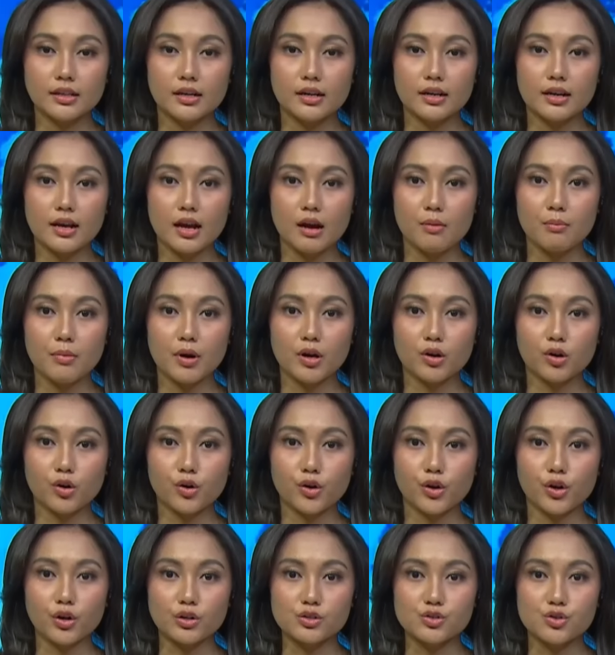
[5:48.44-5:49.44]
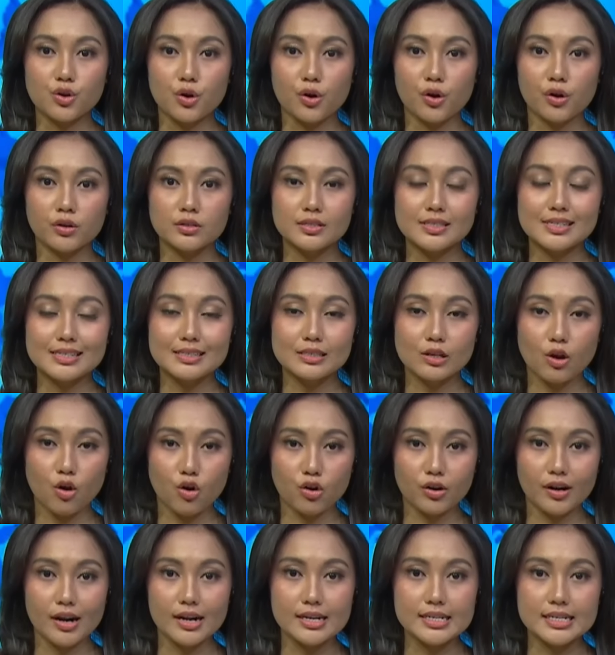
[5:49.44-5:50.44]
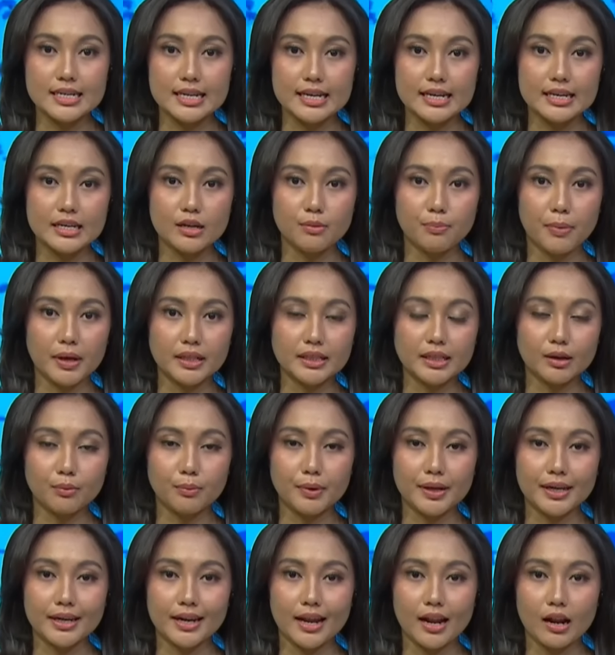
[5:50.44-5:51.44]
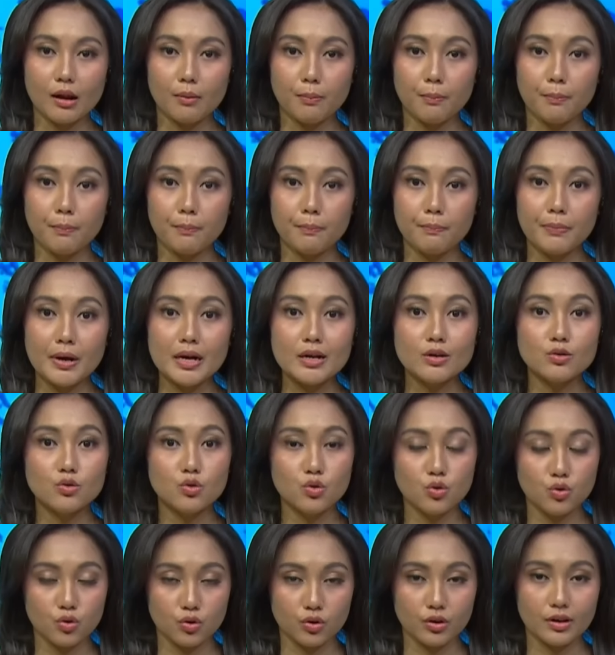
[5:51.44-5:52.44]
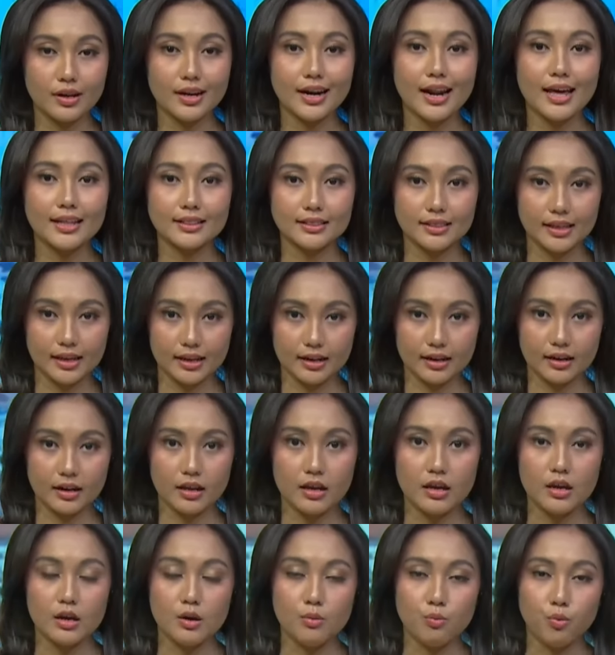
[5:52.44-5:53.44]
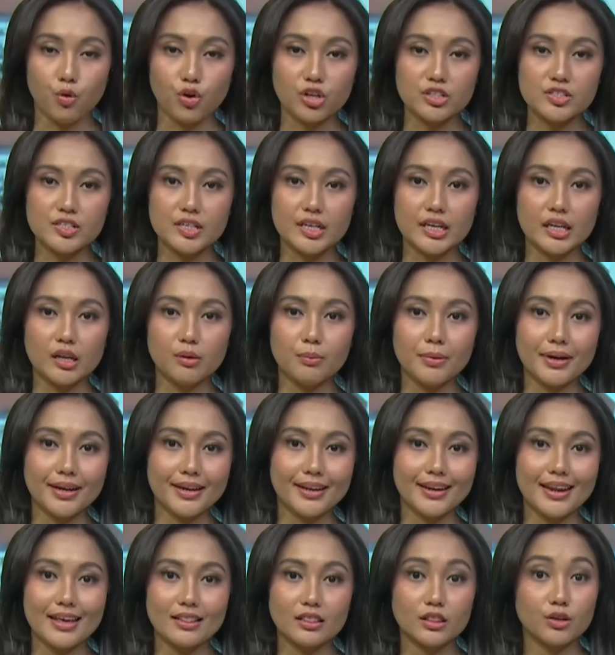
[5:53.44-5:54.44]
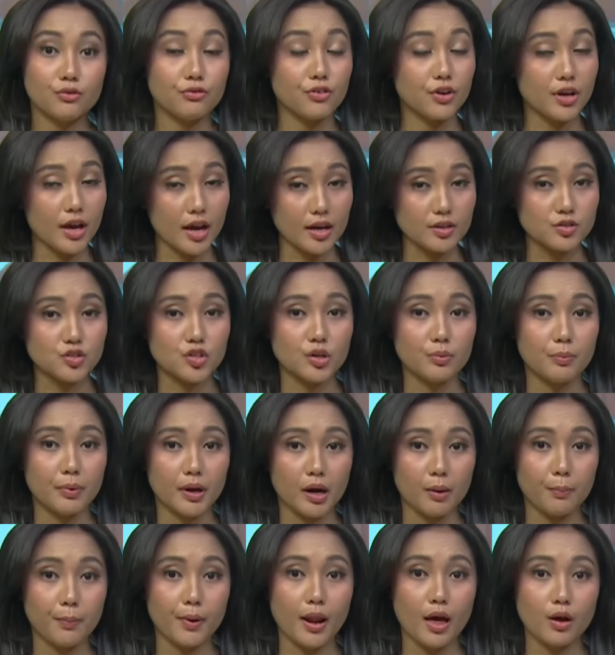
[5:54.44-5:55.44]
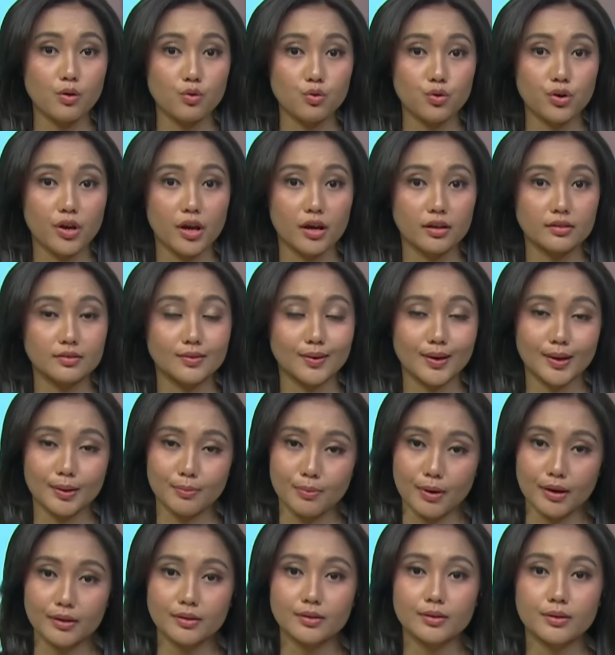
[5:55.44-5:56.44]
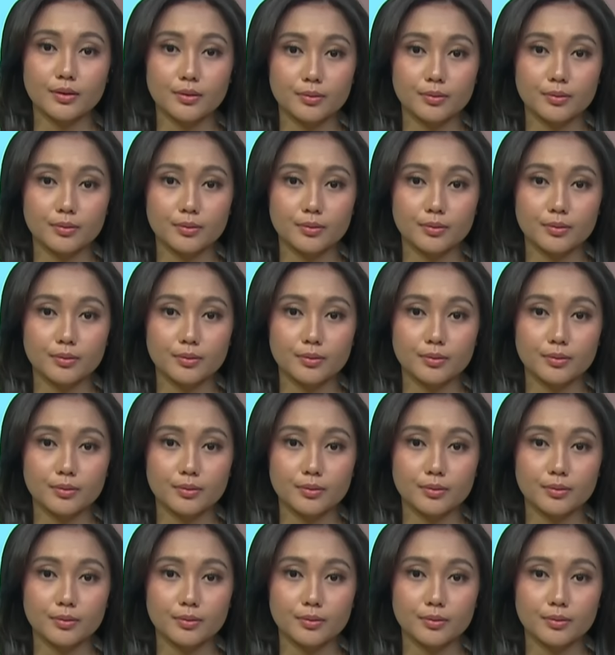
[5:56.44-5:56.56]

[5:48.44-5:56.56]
terekam mengeroyok seseorang di depan terminal Penggung, Klaten. Polisi kini mengidentifikasi para pelaku yang terlibat.